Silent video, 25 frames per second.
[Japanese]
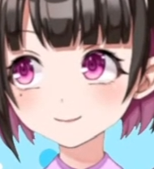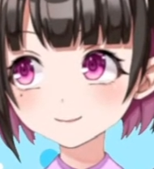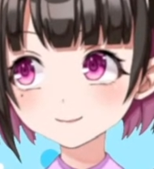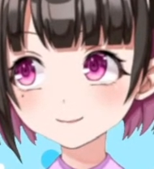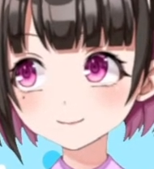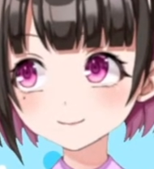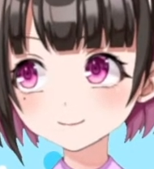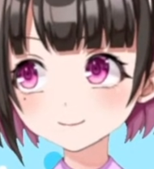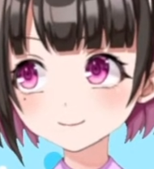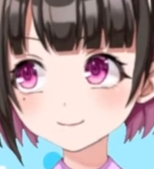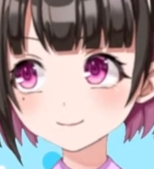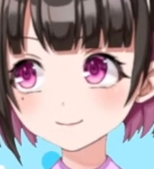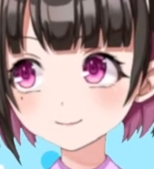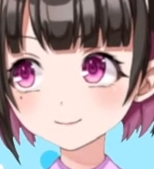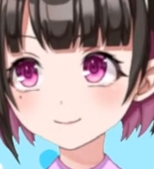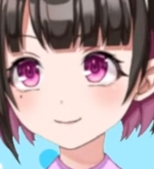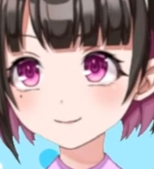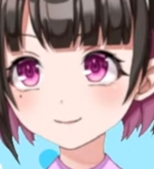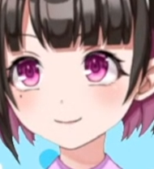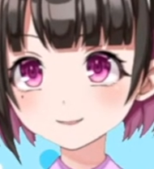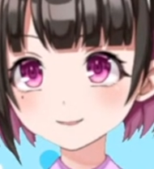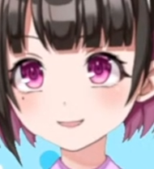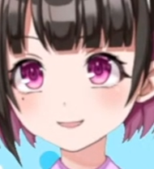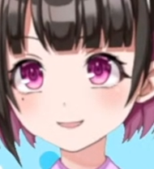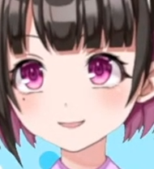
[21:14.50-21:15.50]
そういう
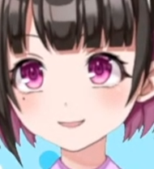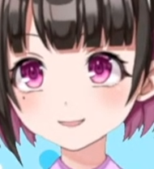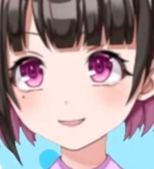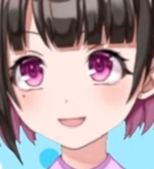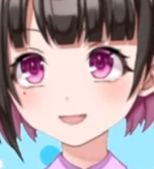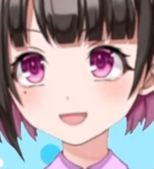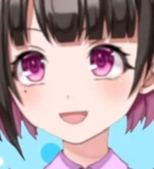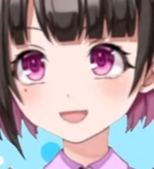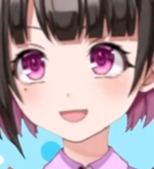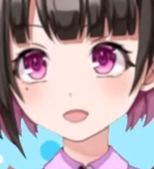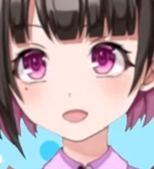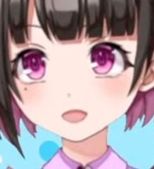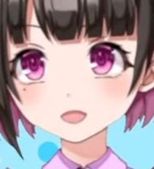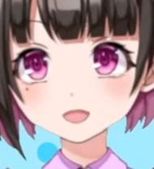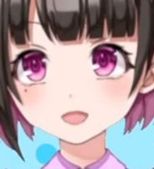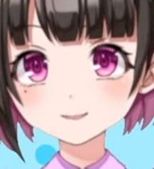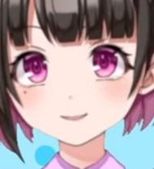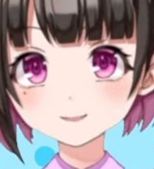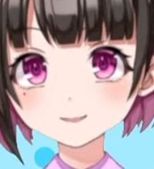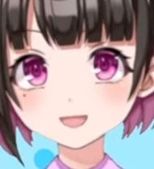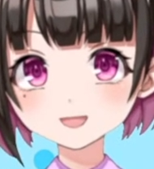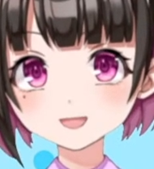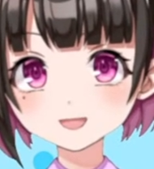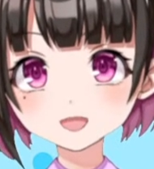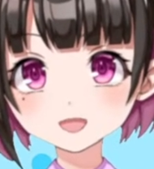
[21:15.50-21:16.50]
意見も変え
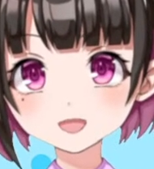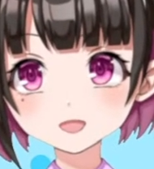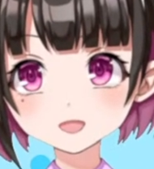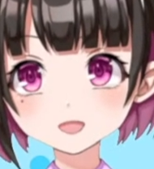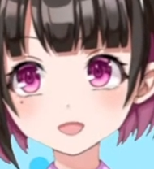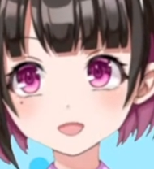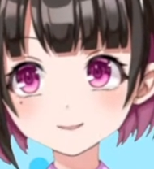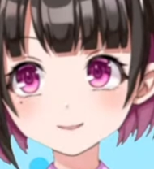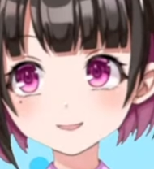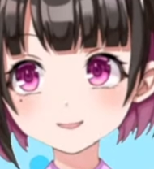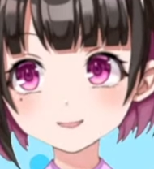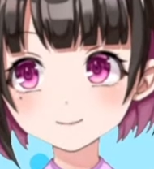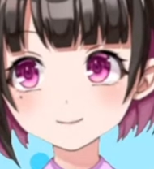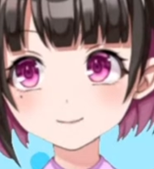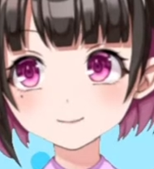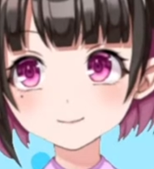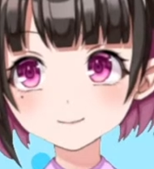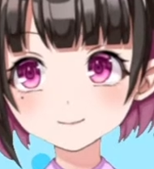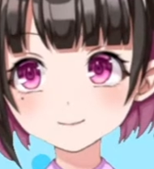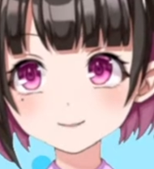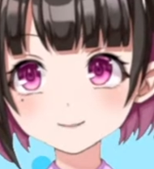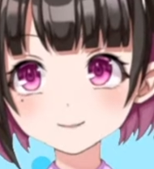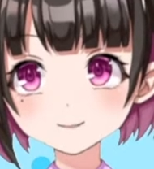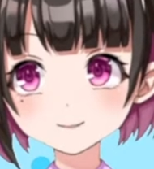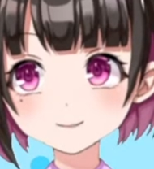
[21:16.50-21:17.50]
て、
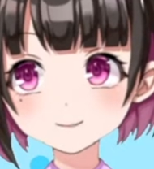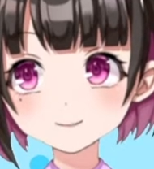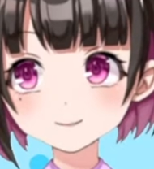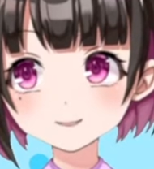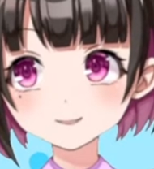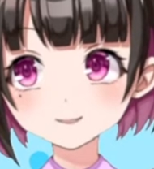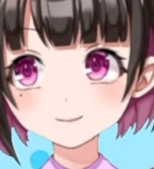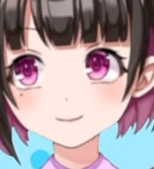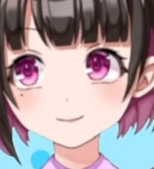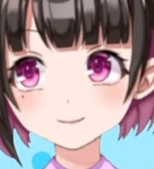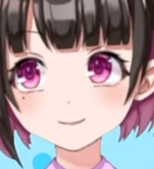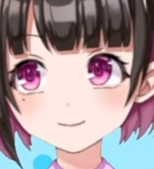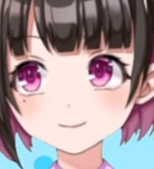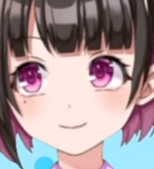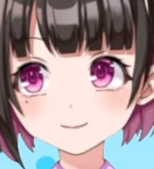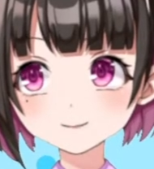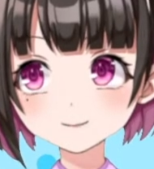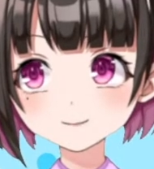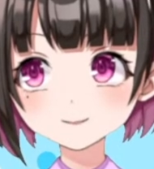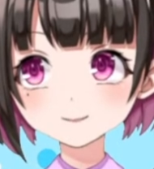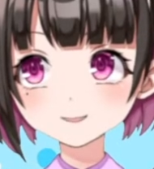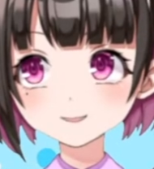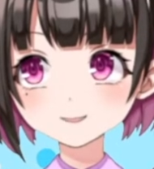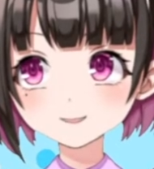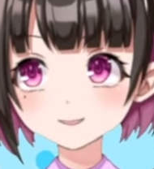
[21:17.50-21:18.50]

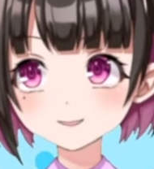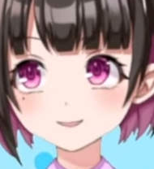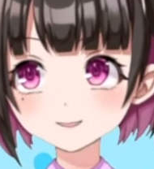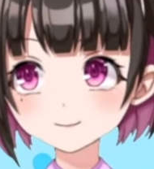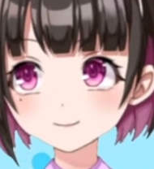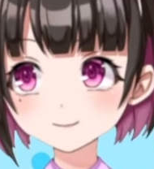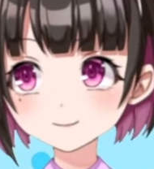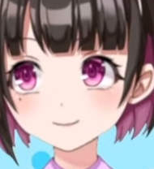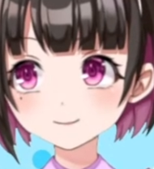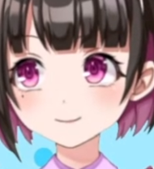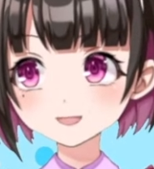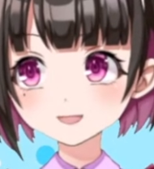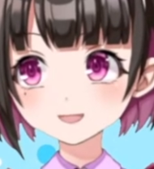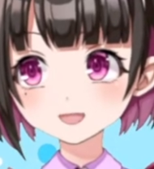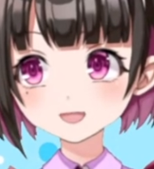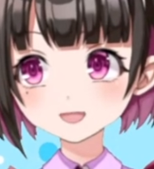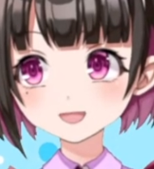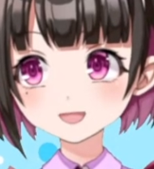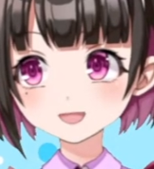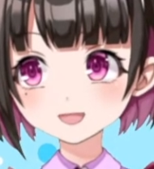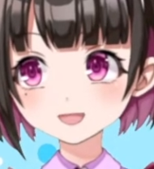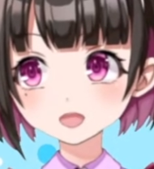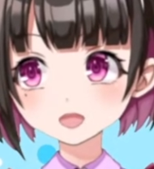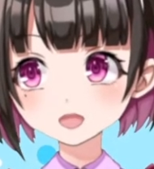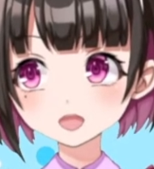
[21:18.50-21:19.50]

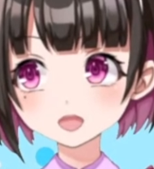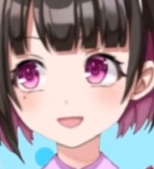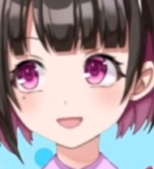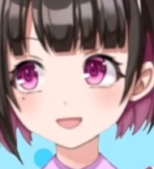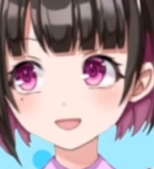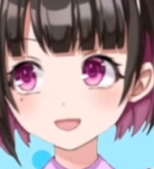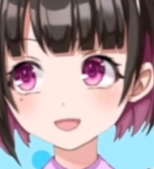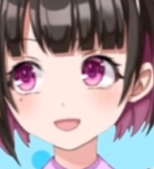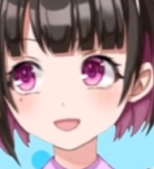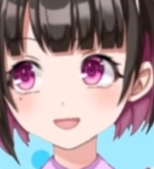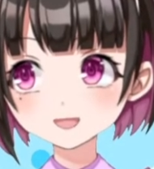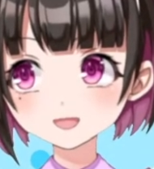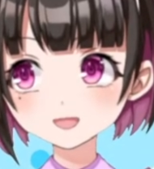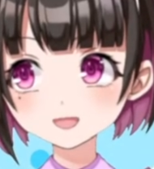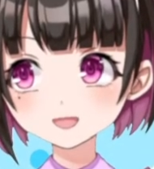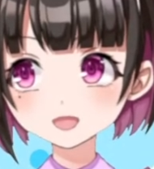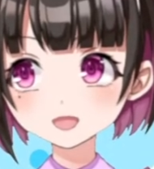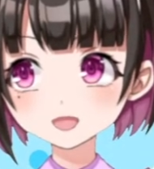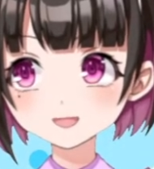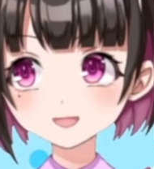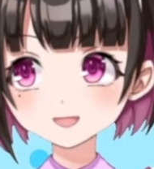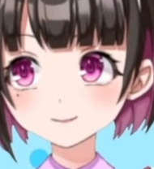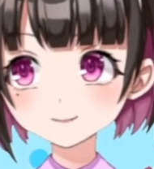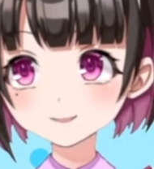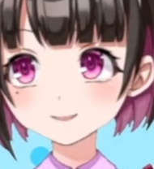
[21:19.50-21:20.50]
ショートコーナー開いて、これももう
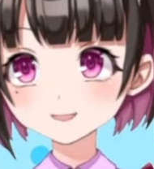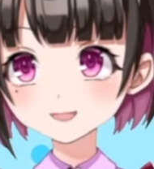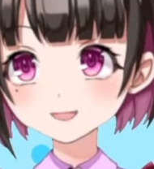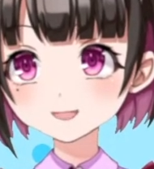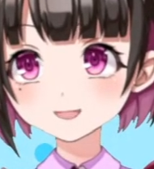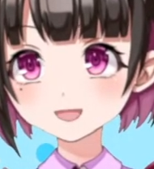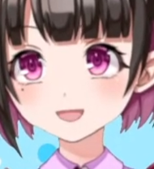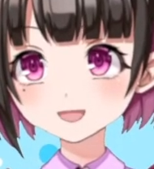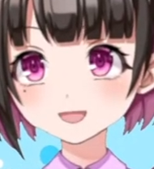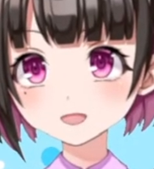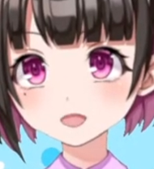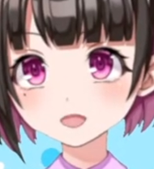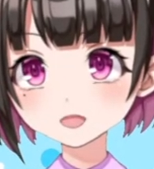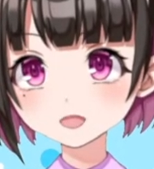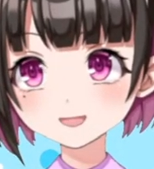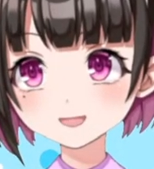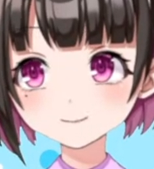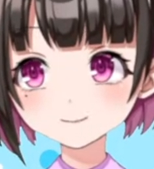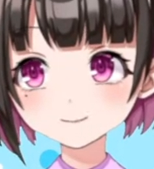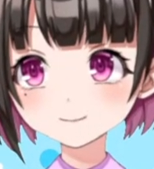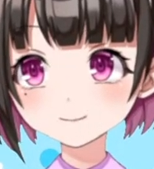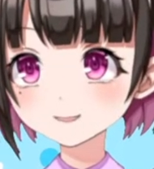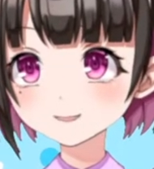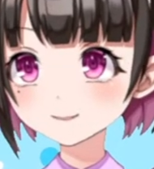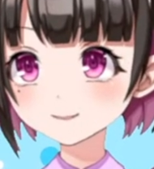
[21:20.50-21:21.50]
一度同じサイトからの
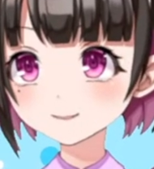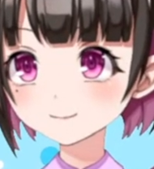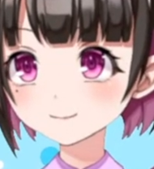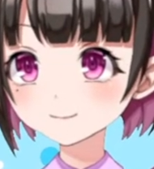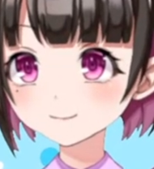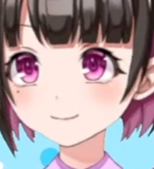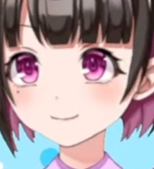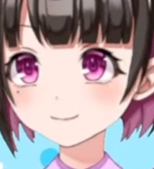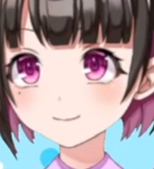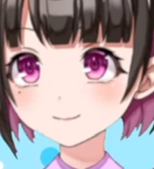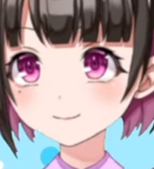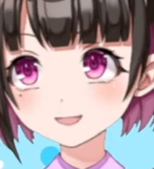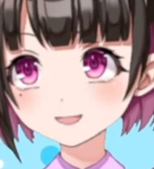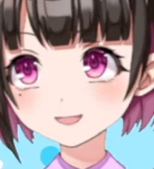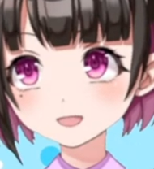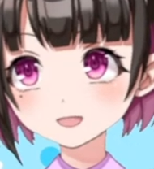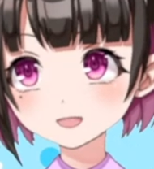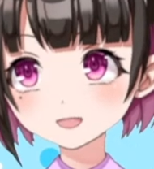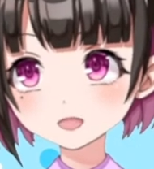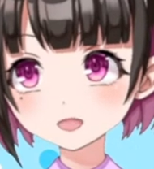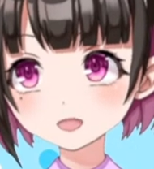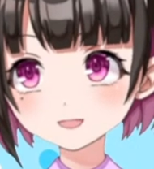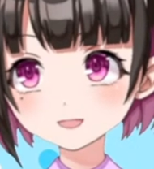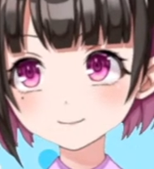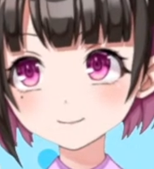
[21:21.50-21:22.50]
コーナーに変わります
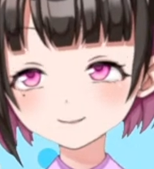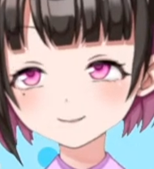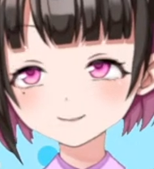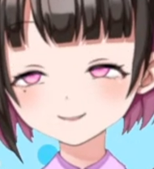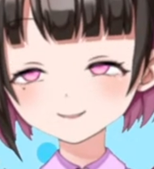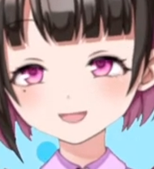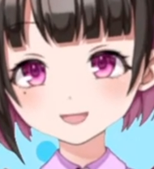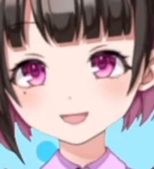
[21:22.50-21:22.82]
ね。